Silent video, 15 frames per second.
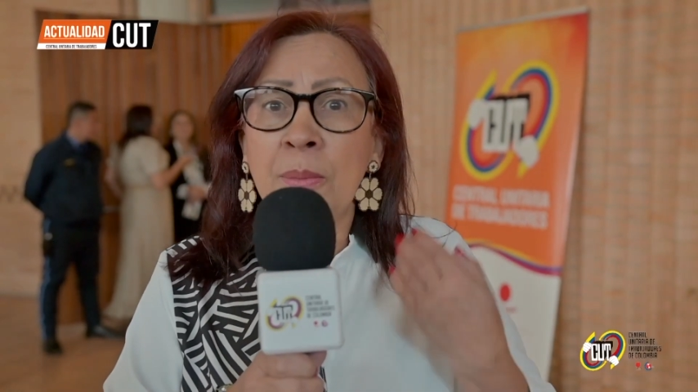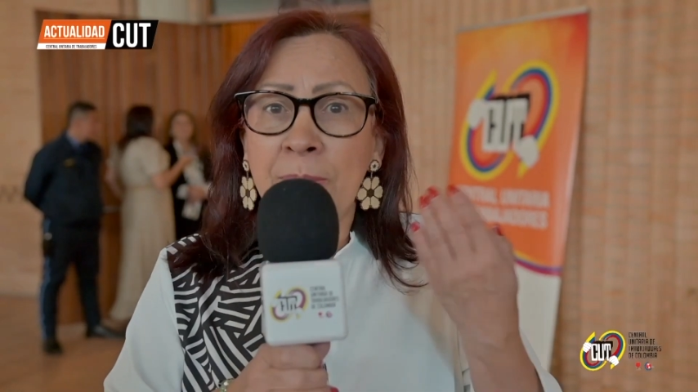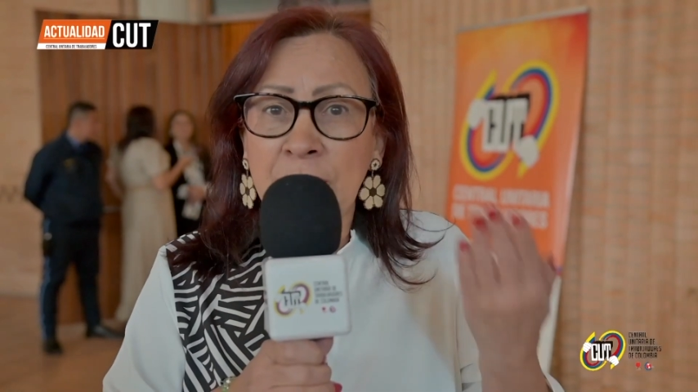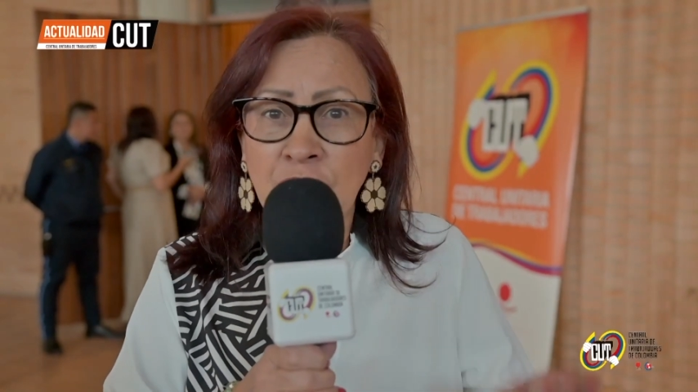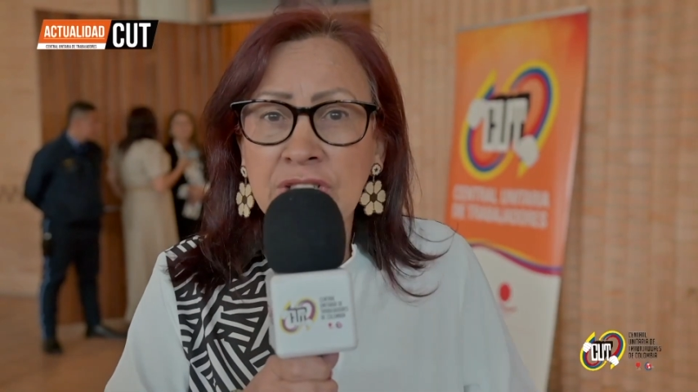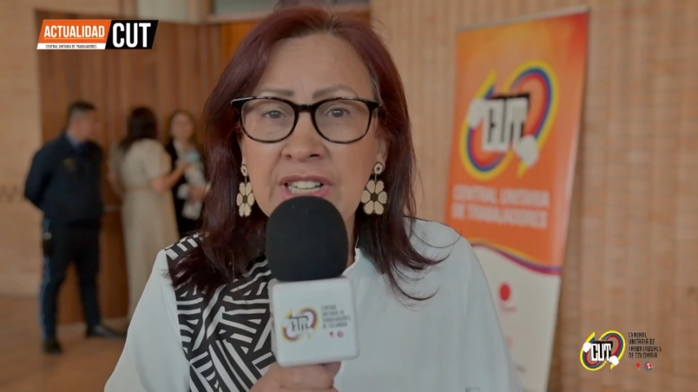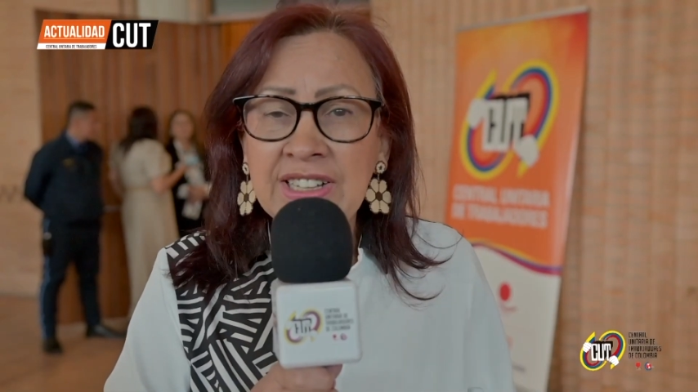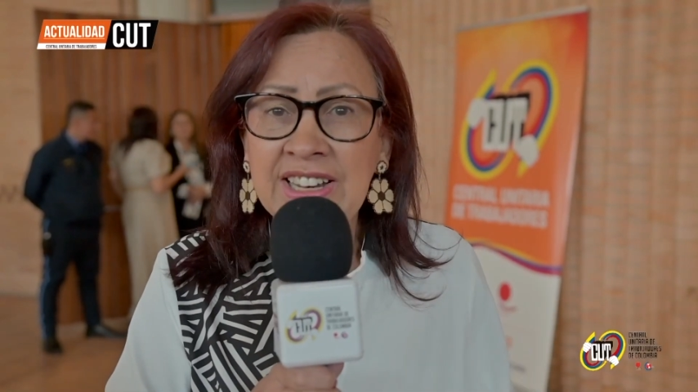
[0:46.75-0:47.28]

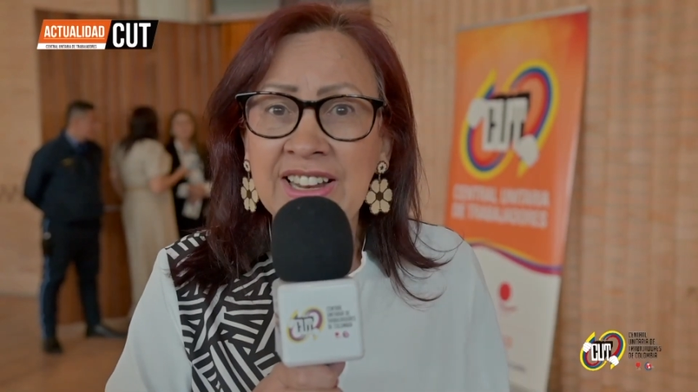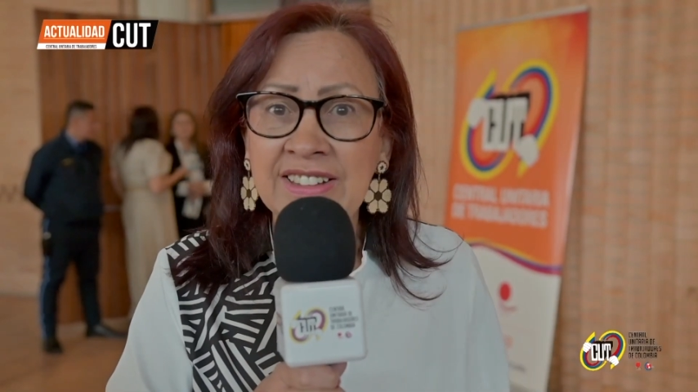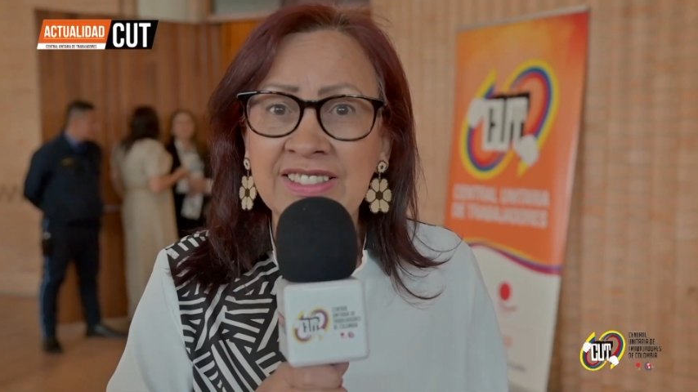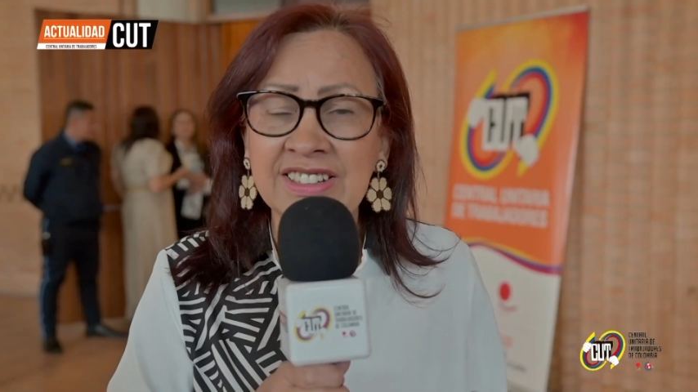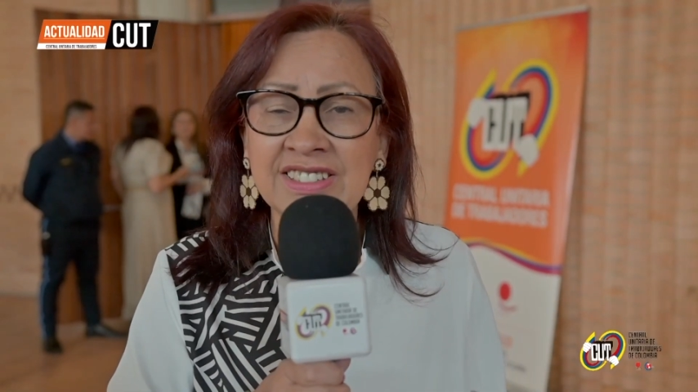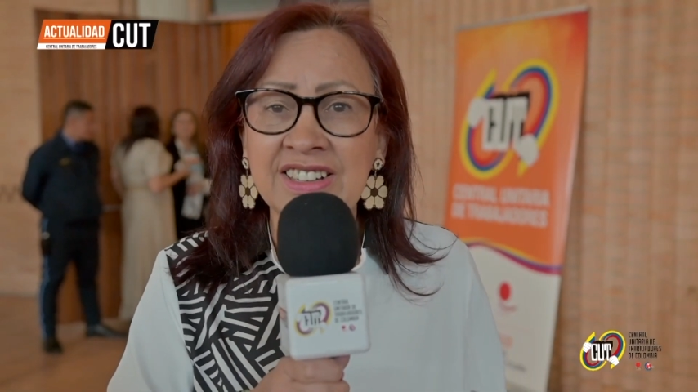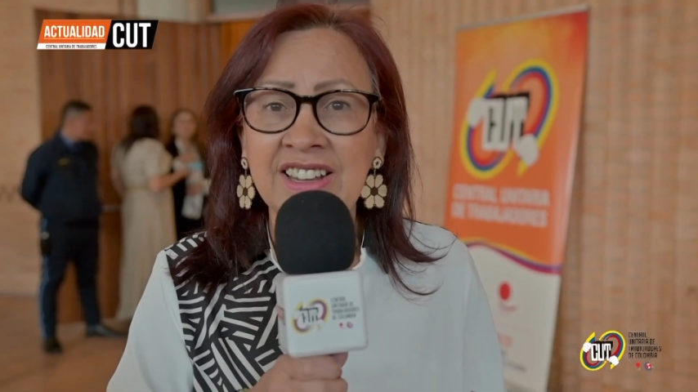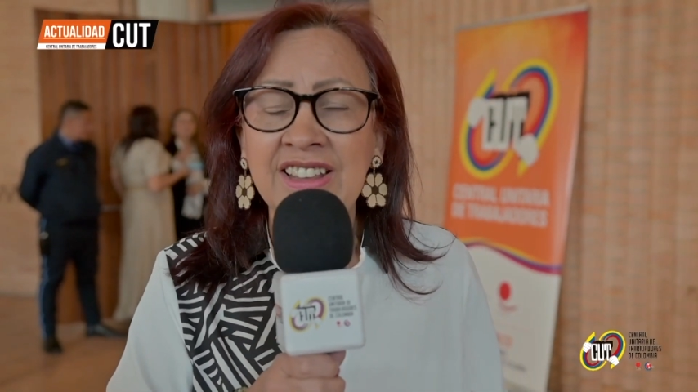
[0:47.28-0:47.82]
personas de la
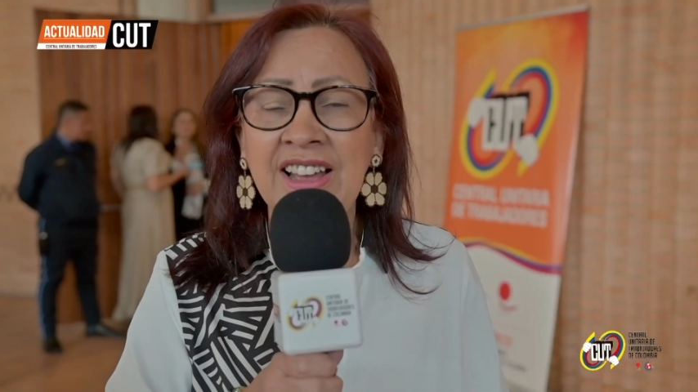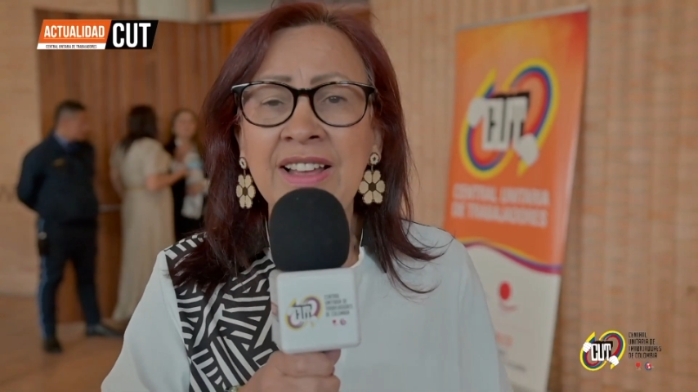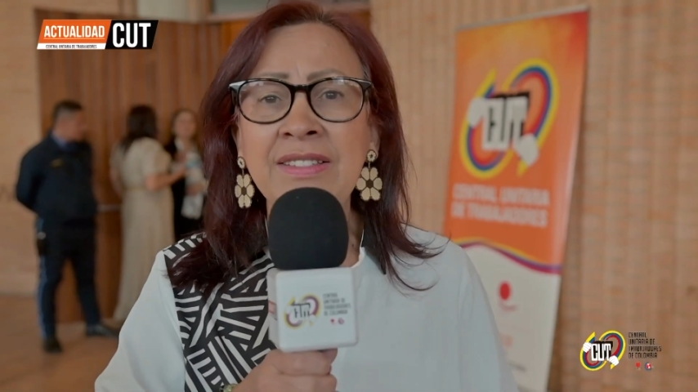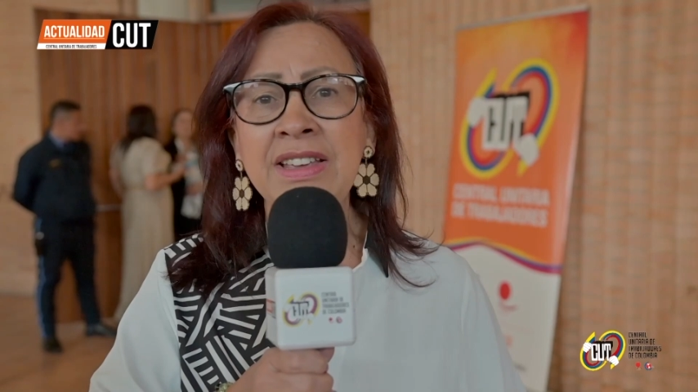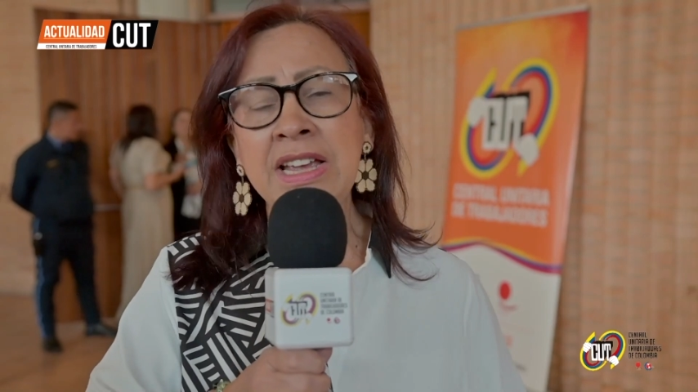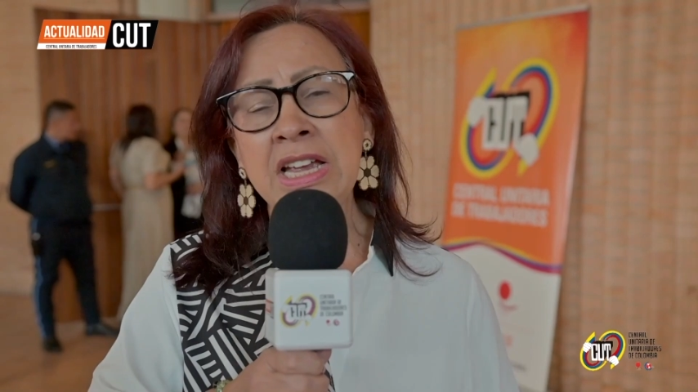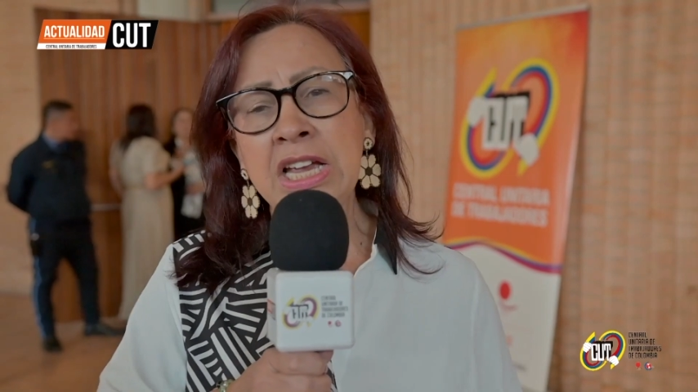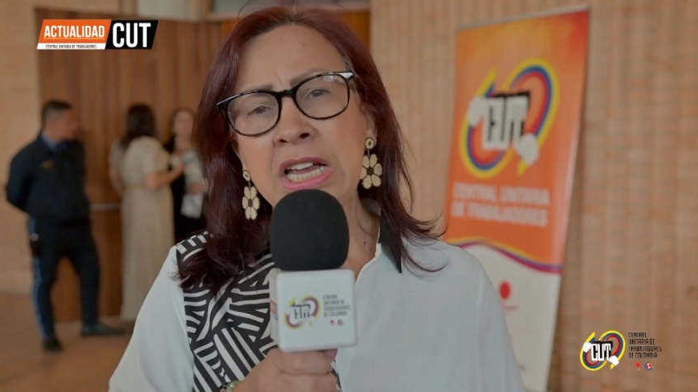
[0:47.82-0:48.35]
tercera edad,
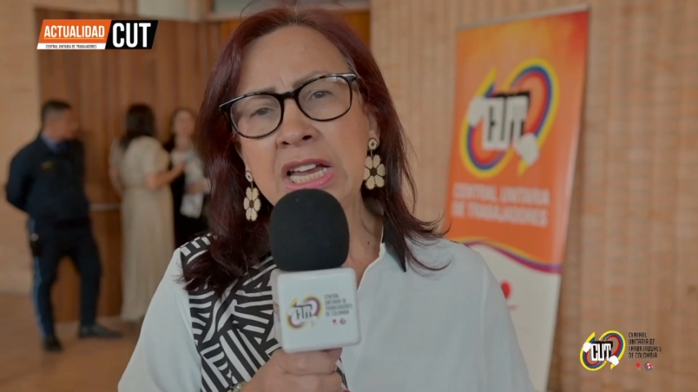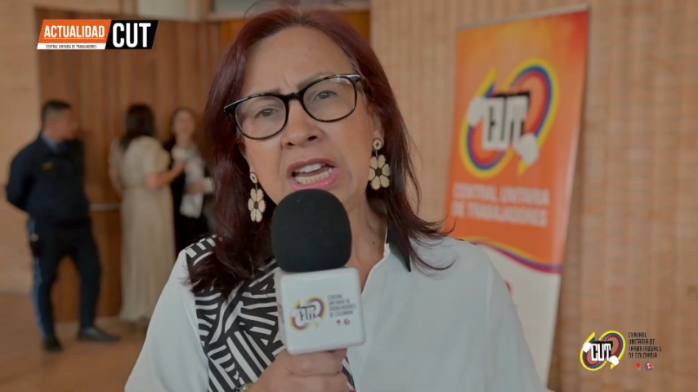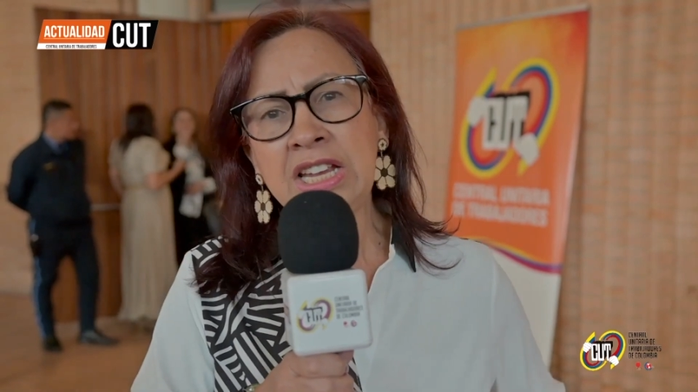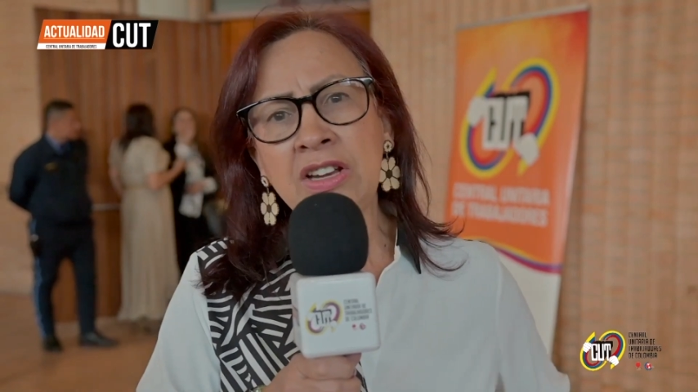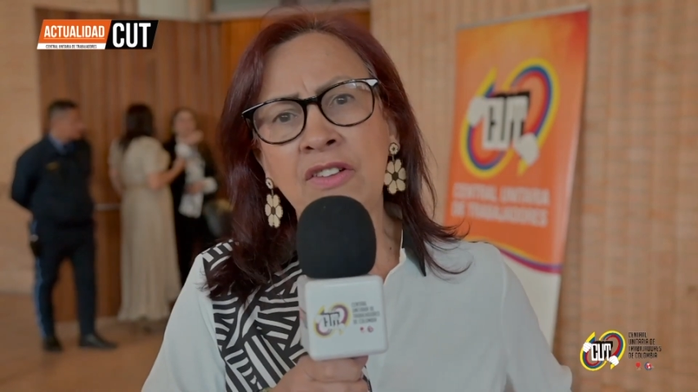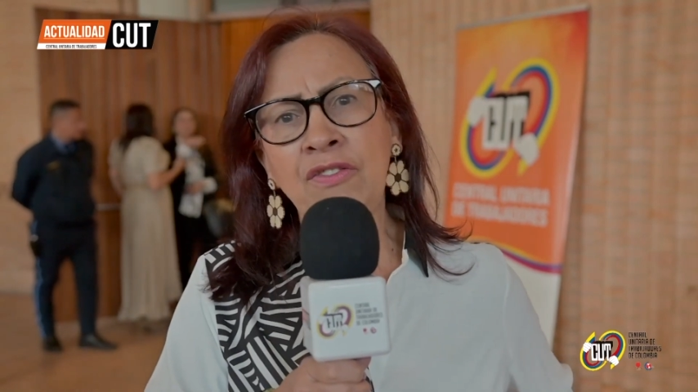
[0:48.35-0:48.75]
y de una